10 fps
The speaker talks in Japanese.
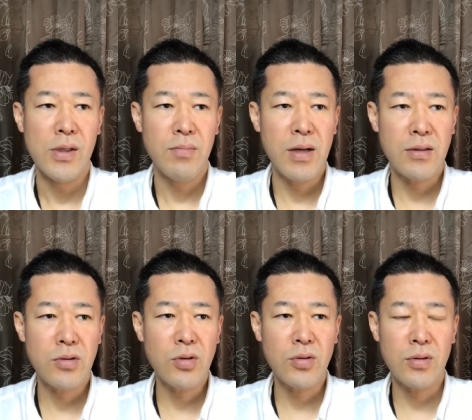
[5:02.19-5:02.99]
まあ、
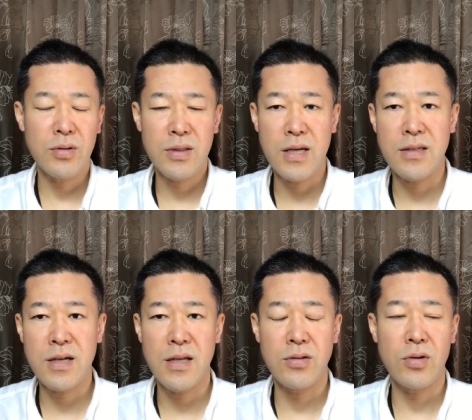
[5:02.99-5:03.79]
ちょっとした時
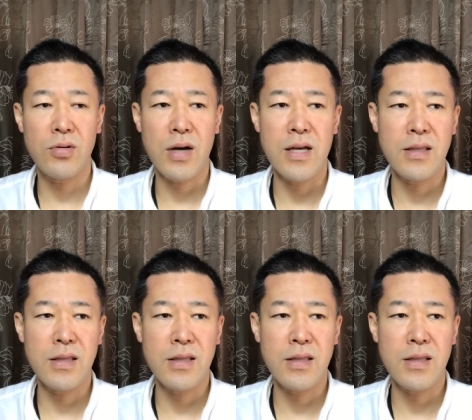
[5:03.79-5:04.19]
間にそれを書い